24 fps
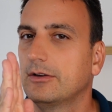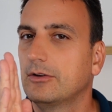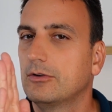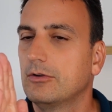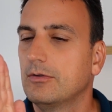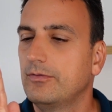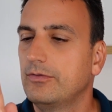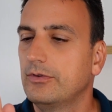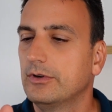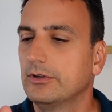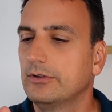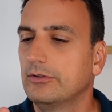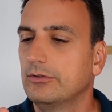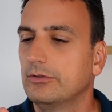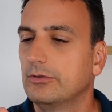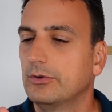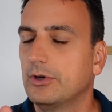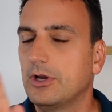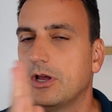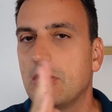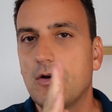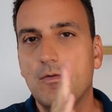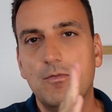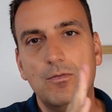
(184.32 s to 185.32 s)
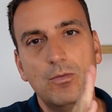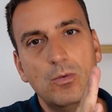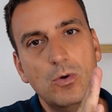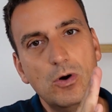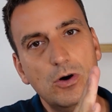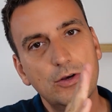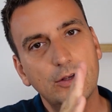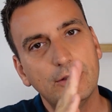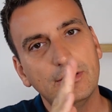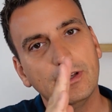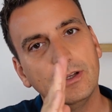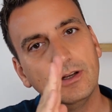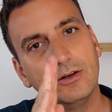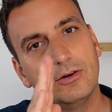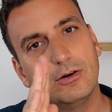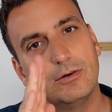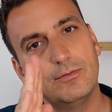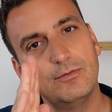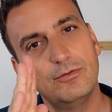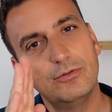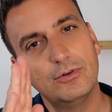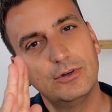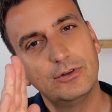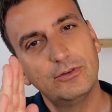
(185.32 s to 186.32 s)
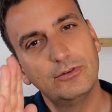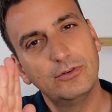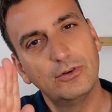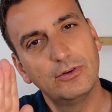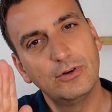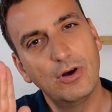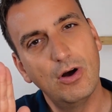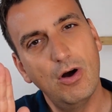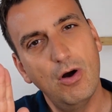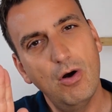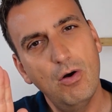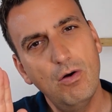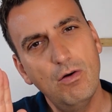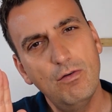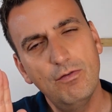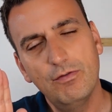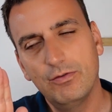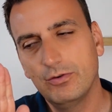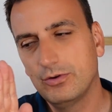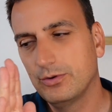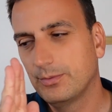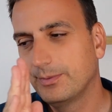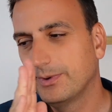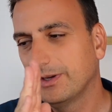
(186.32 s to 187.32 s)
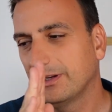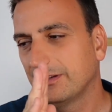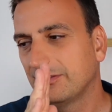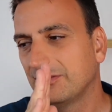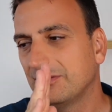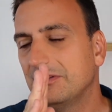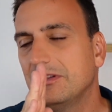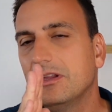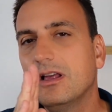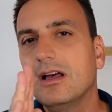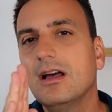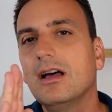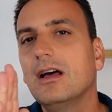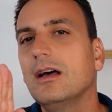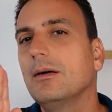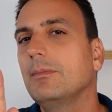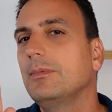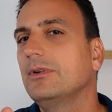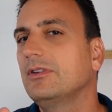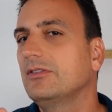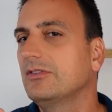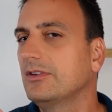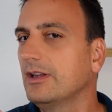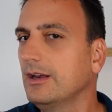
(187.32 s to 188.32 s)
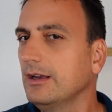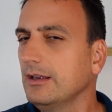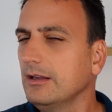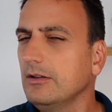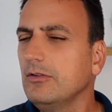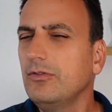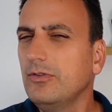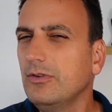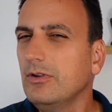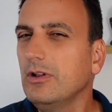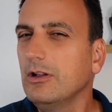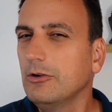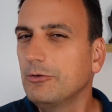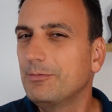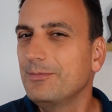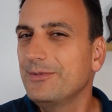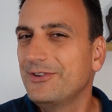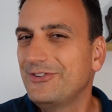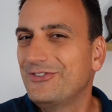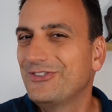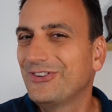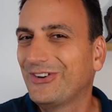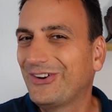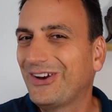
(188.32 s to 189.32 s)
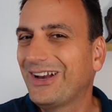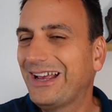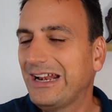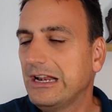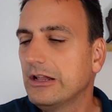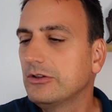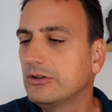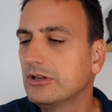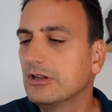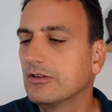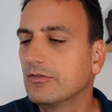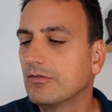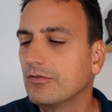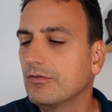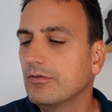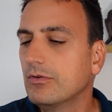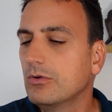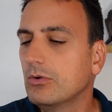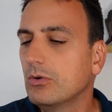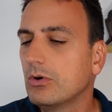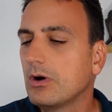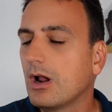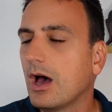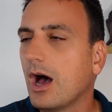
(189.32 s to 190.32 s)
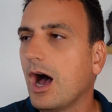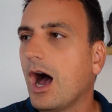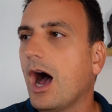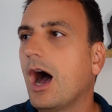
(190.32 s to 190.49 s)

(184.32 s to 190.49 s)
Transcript: Komfortzone. Wo hört deine Komfortzone auf, wo du merkst, na, bis dahin fühle ich mich noch relativ wohl,